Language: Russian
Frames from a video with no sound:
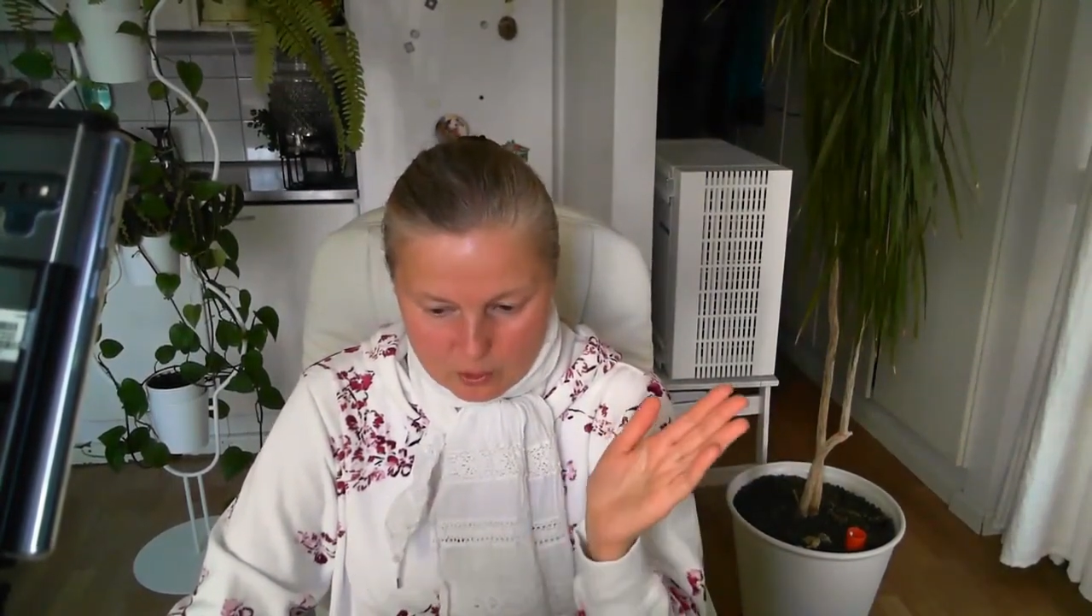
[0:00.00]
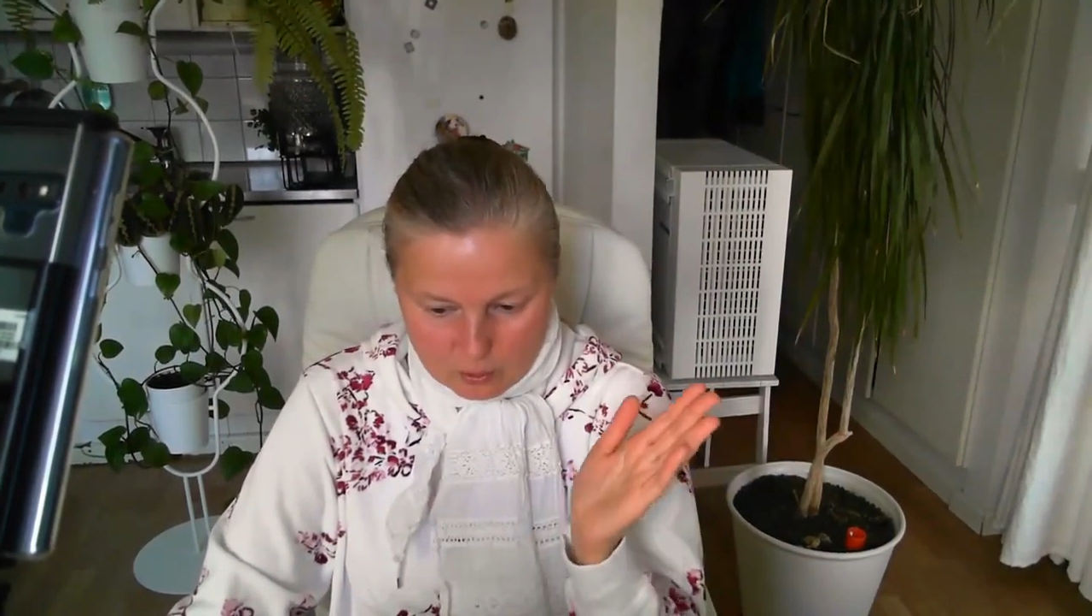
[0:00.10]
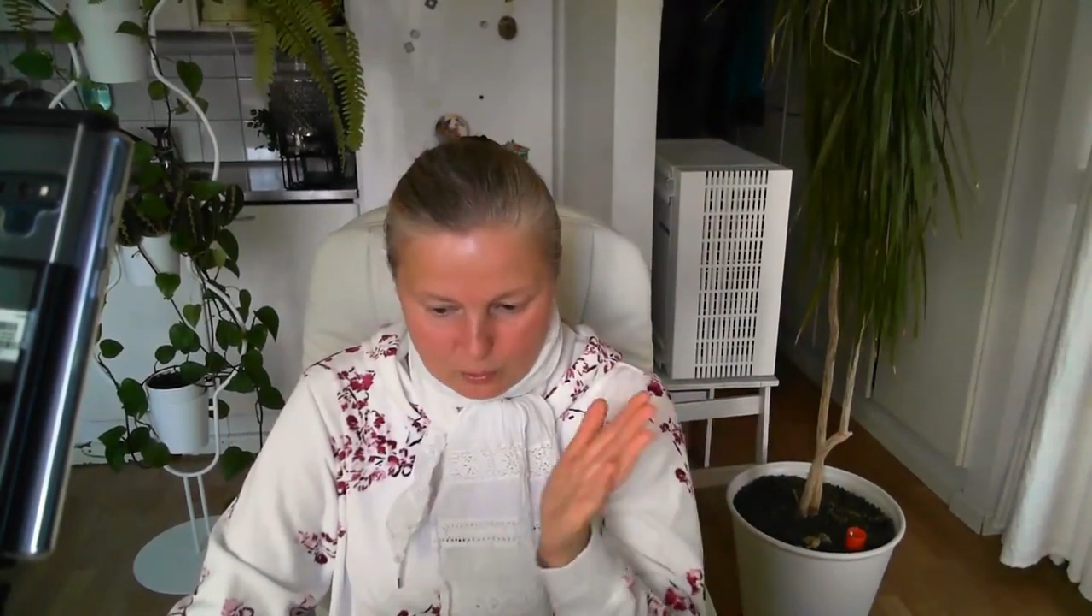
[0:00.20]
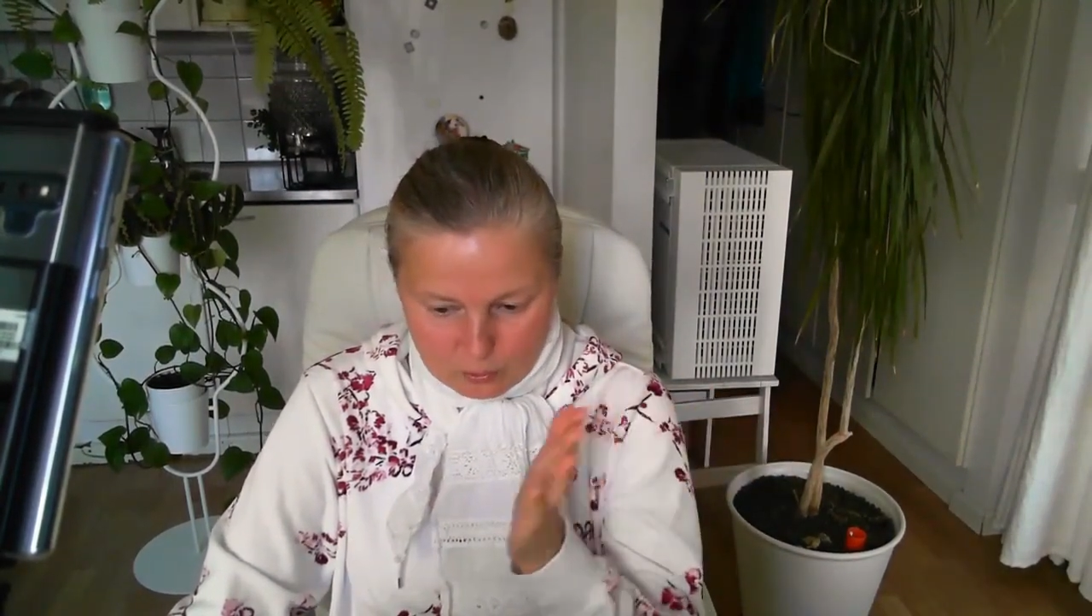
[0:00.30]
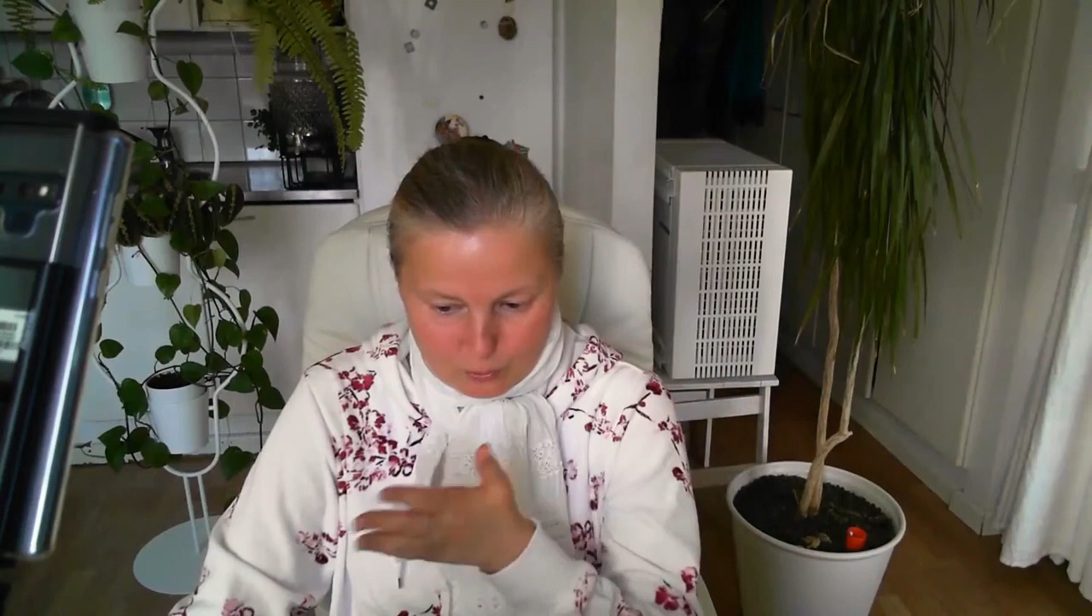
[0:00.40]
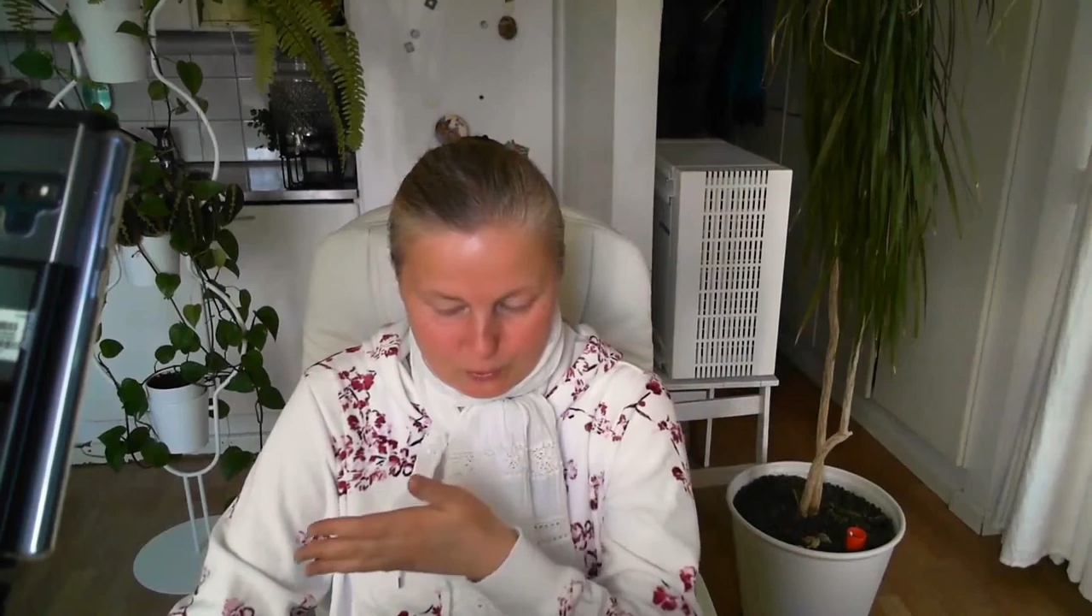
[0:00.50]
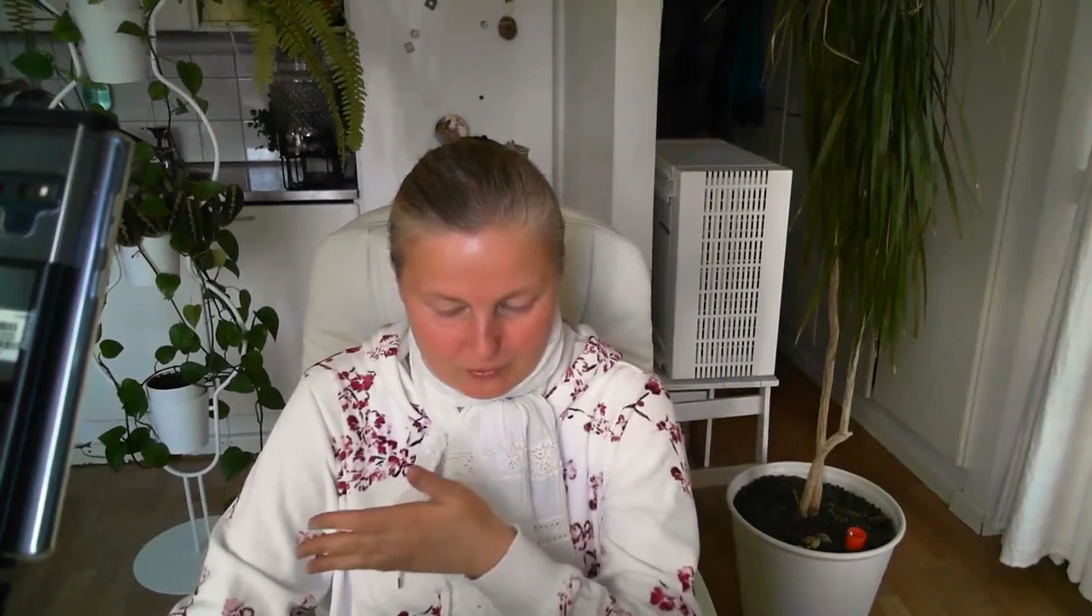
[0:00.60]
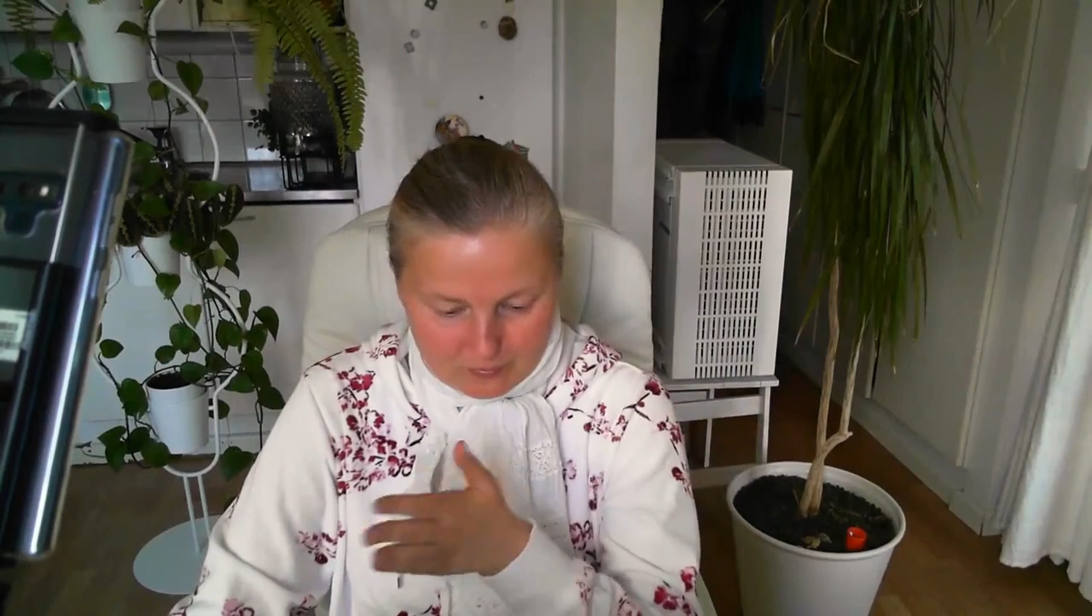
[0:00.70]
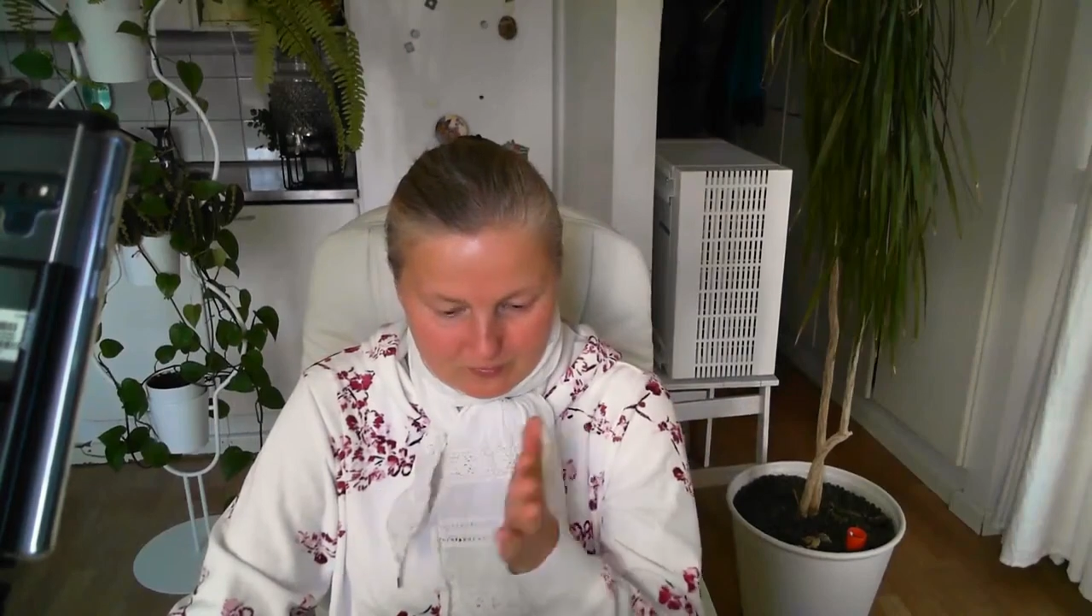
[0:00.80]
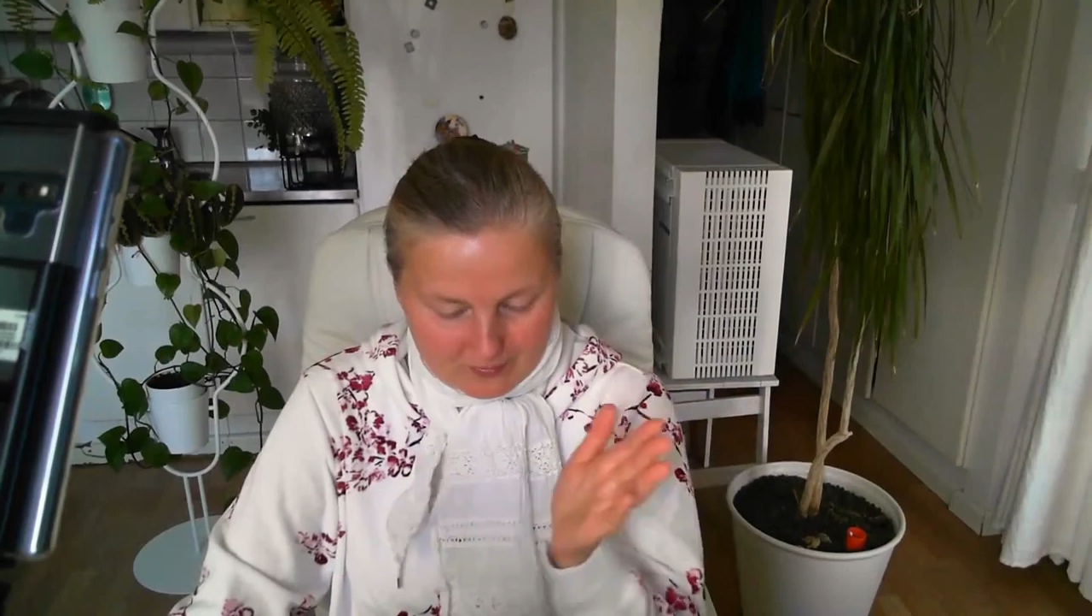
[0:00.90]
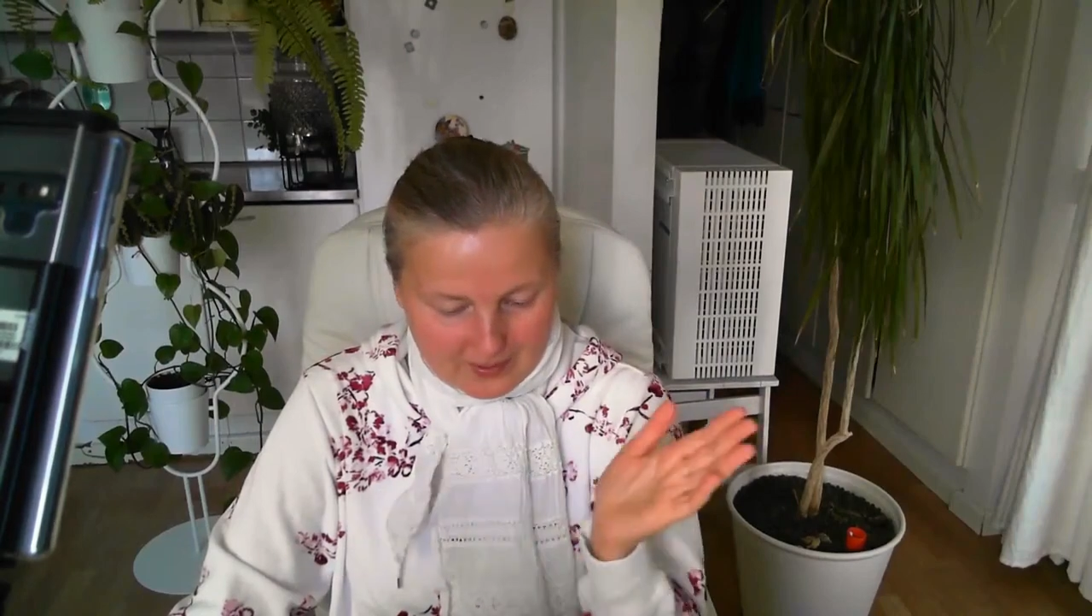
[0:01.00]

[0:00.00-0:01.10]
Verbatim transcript: секунду